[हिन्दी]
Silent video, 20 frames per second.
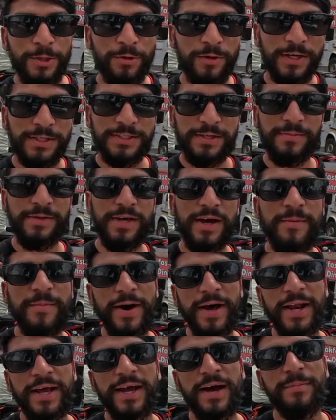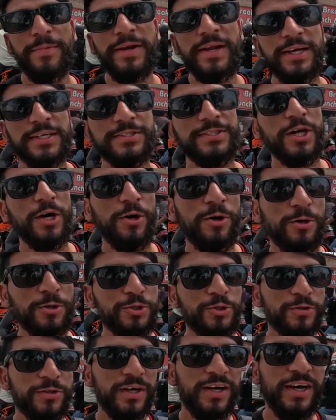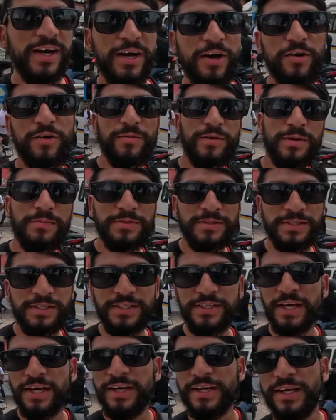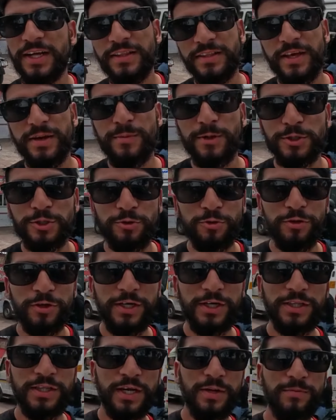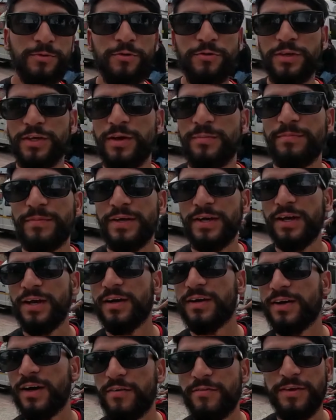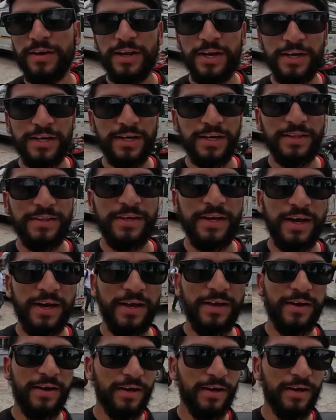तो वैसे अभी हमारा यहाँ पे नाश्ता हो चुका है और अभी अभी सीधा निकलते हैं मसूरी की तरफ क्योंकि हमने काफ़ी लेट कर दिया है